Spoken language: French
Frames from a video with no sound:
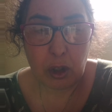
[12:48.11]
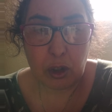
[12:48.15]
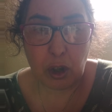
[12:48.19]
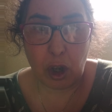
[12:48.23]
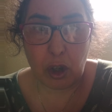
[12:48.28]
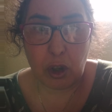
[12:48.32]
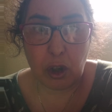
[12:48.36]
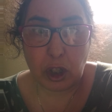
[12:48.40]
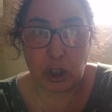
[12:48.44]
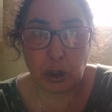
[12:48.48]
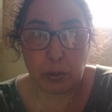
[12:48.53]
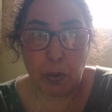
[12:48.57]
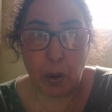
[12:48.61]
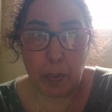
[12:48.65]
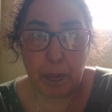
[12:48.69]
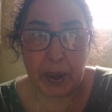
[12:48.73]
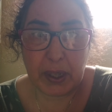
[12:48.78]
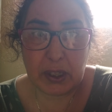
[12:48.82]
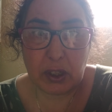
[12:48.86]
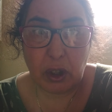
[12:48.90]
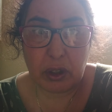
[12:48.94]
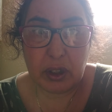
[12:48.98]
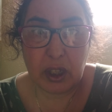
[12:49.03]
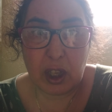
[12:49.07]
que quand je me
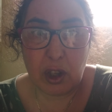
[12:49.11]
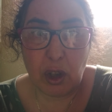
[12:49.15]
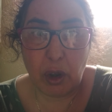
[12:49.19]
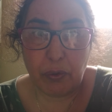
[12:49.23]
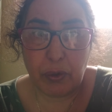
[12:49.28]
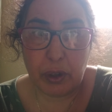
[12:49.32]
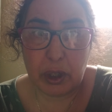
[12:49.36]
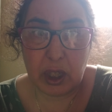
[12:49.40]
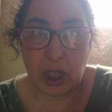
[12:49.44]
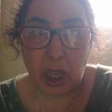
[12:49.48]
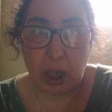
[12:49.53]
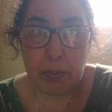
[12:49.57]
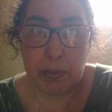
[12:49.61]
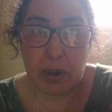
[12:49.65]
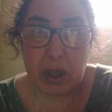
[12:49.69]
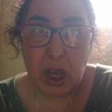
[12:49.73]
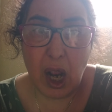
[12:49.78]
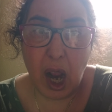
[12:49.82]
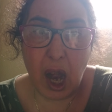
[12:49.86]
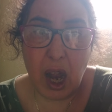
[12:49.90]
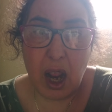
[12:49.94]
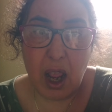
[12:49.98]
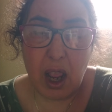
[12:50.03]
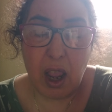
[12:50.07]
présentais dans votre
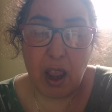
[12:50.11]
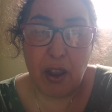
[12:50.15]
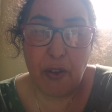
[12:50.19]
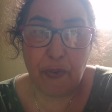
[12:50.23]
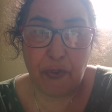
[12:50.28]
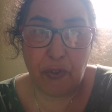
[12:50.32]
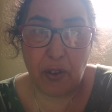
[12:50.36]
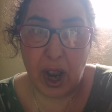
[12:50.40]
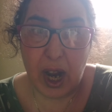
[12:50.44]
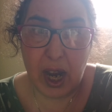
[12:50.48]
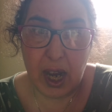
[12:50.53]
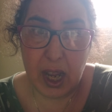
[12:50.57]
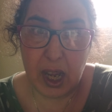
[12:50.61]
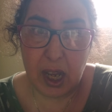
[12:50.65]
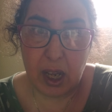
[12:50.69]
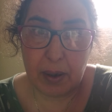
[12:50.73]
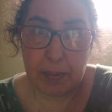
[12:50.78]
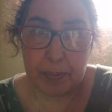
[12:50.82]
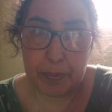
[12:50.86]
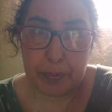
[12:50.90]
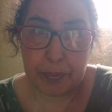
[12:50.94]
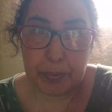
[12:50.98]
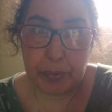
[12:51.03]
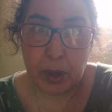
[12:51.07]
tribunal, il
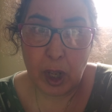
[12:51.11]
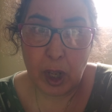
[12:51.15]
fallait